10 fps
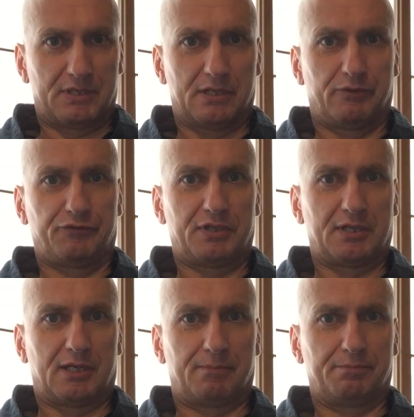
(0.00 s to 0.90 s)
der auf
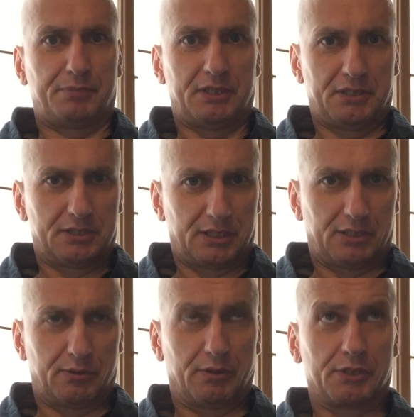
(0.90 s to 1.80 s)
den Namen
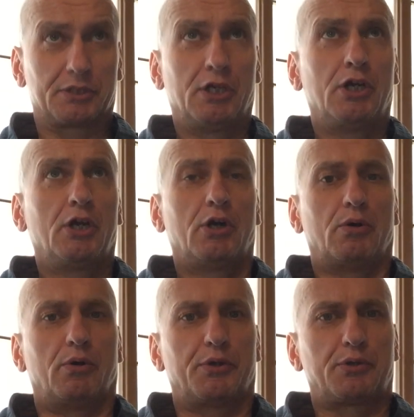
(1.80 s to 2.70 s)
Penetre hört.
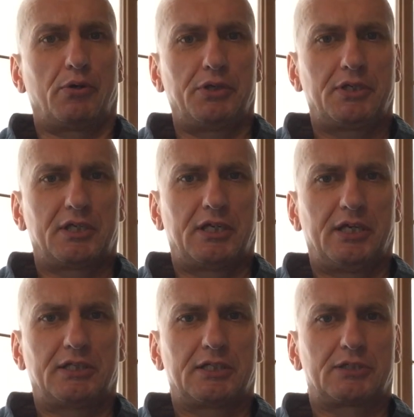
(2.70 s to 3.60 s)
Und heute
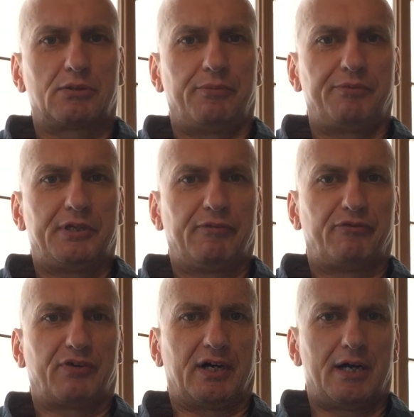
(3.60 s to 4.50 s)
geht es um die
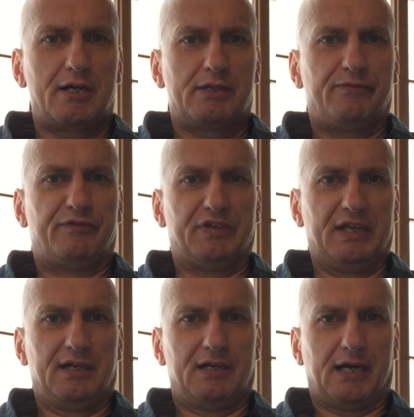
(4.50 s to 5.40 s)
Frage,
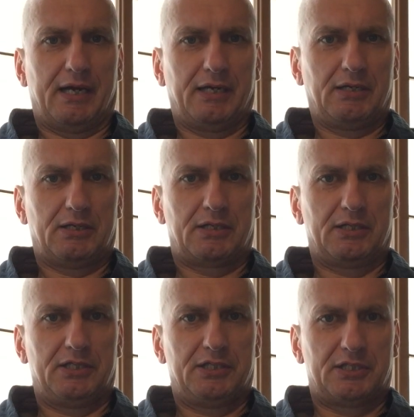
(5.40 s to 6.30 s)
wer
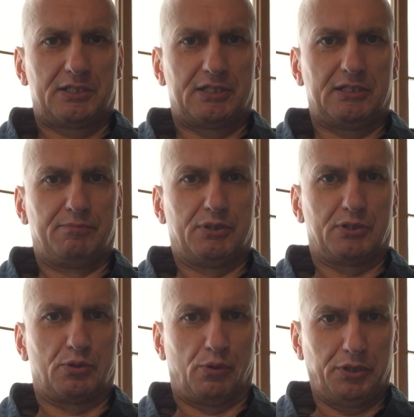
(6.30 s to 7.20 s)
eigentlich die
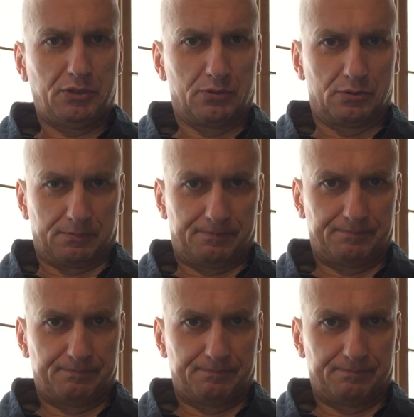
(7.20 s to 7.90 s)
Bedeutung